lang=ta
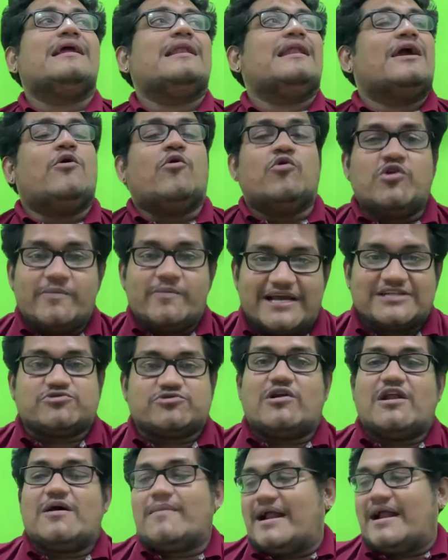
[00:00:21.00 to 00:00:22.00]
எனக்கு ஒன்றுமே
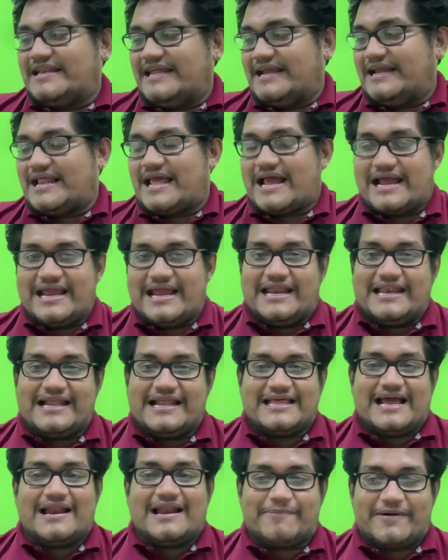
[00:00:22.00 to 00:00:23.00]
சொல்ல மாட்டேங்கிறாங்க
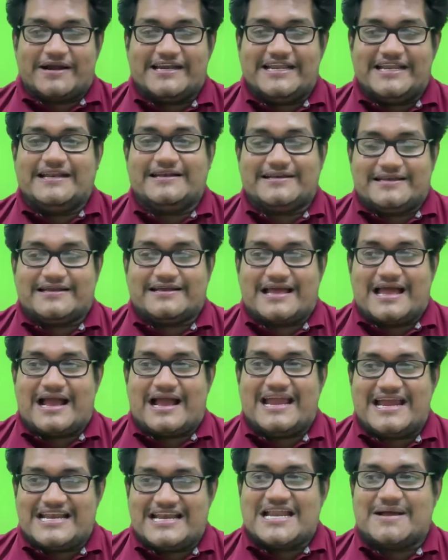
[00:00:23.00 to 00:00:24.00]
என்னதான் பண்ணிட்டு
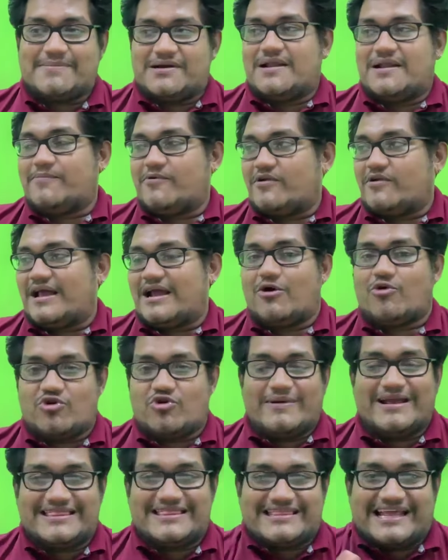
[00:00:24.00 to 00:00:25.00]
இருக்காங்க என்ன பண்ண போறாங்க
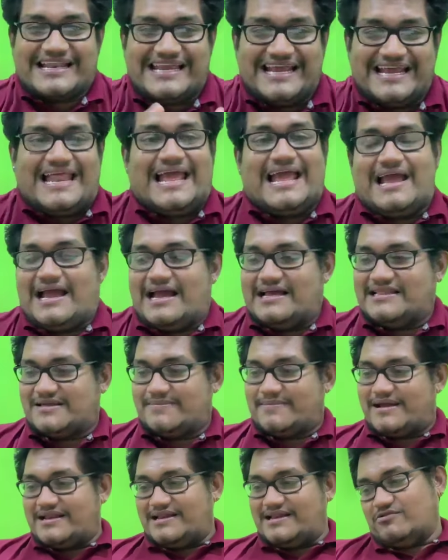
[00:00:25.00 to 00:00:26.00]
ஒன்றுமே தெரியல
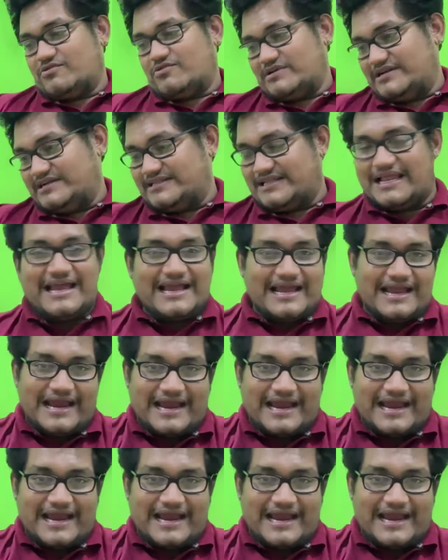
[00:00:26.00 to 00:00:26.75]
அந்த மாதிரி ஒரு இதுல